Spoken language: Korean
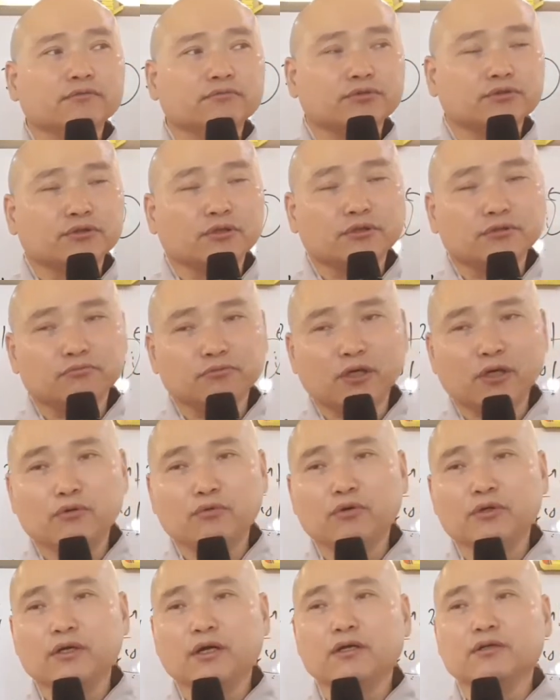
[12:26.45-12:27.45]
부처님께
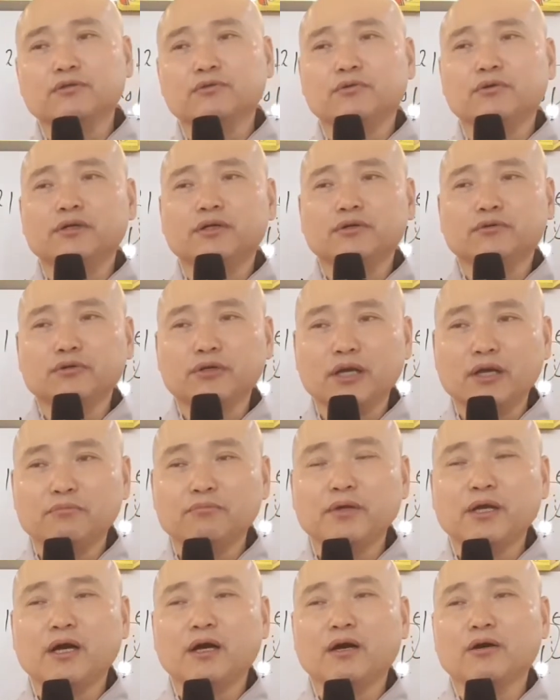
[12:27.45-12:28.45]
공양도 올리고
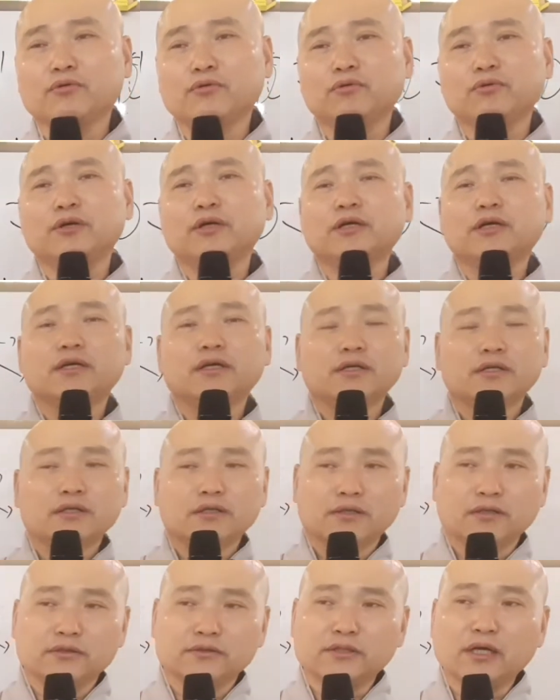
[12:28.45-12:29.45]
예배하고
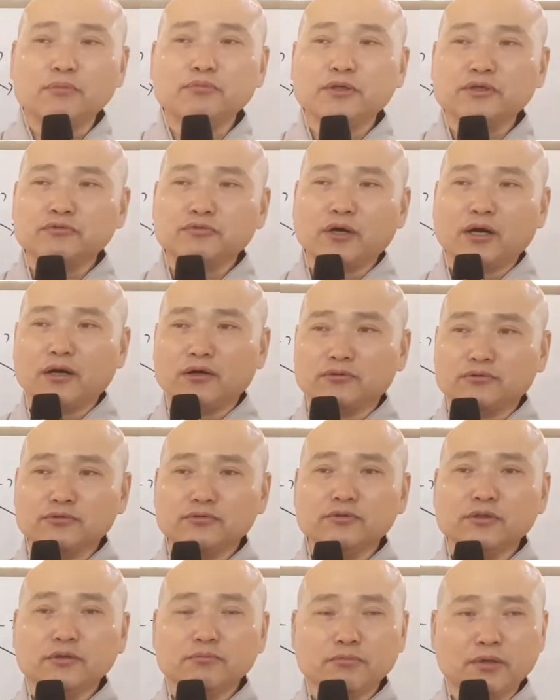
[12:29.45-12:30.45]
어, 참회도
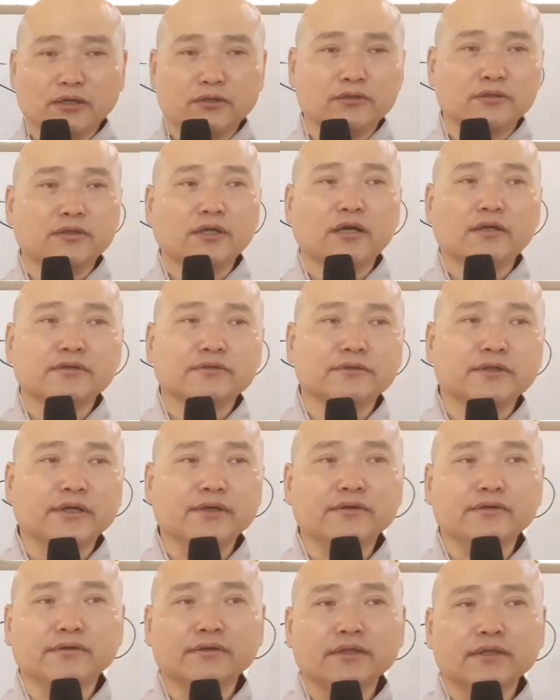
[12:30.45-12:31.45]
하고 막 이렇게
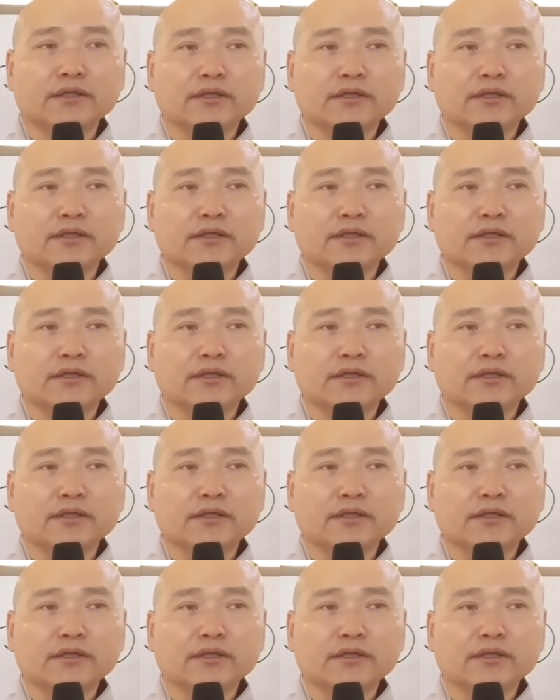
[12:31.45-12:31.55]
하는데요.